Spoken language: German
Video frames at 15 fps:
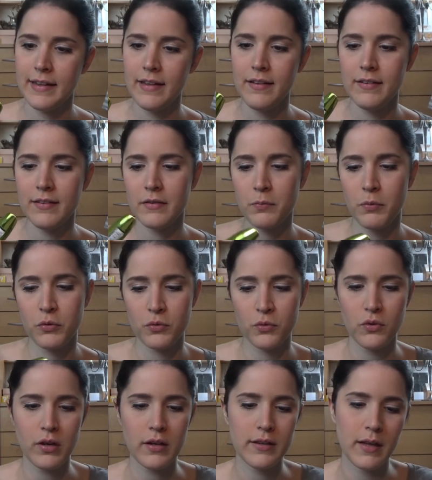dieses
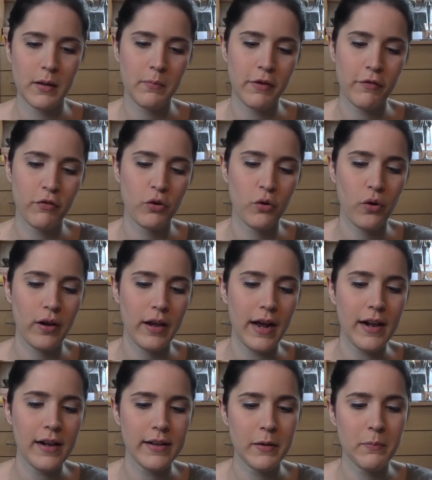Produkt, nämlich von
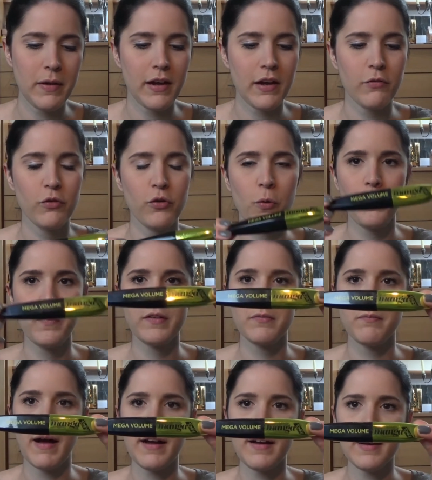L'Oreal, die Mega Volumis
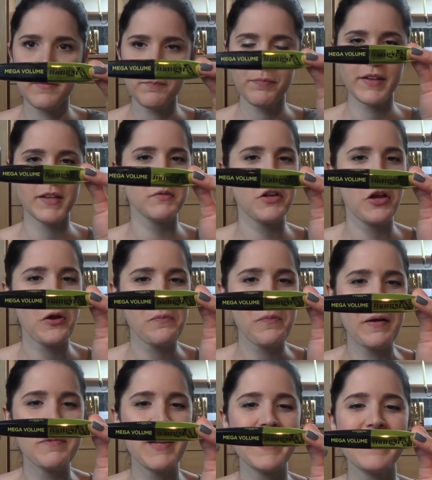Manga. Die habe ich euch in
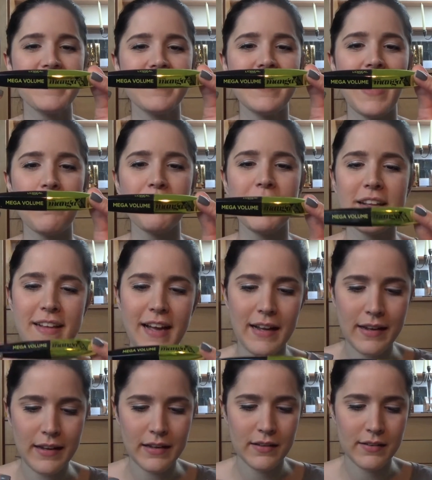meinem letzten Update gar
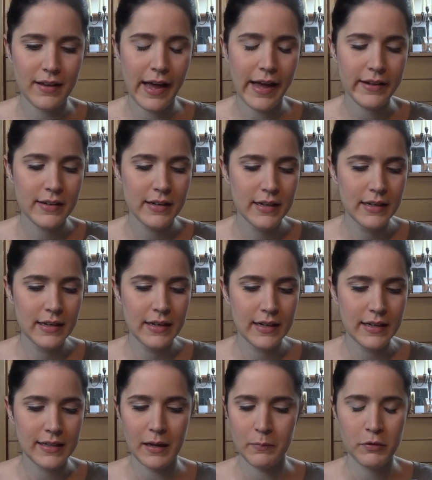nicht gezeigt.
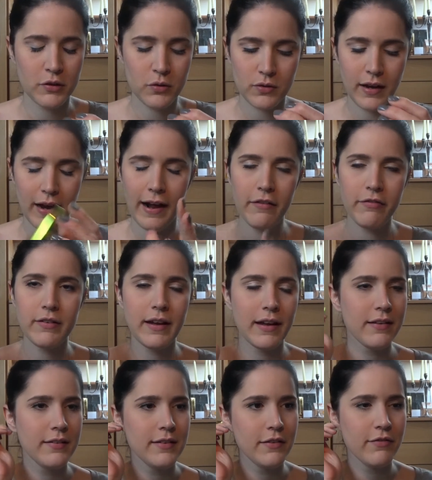Ich habe die total
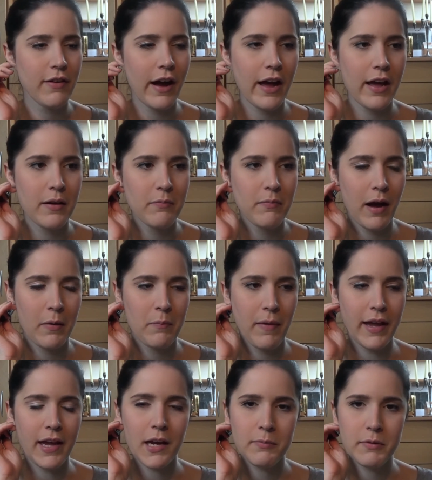vergessen, die war in meinem
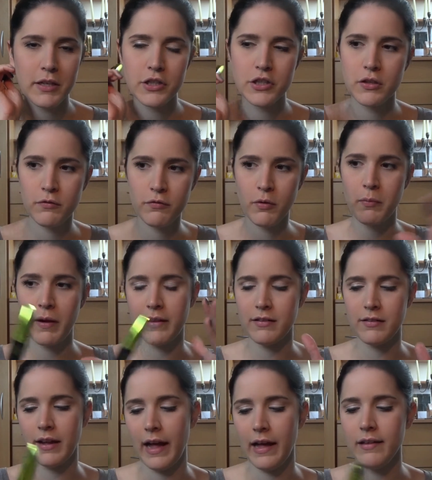Make-up-Täschchen vom
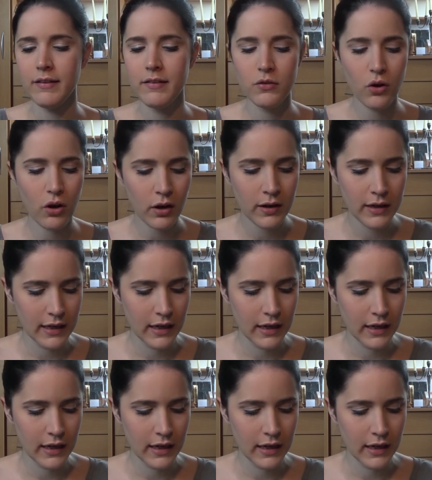ganzen Reisen noch.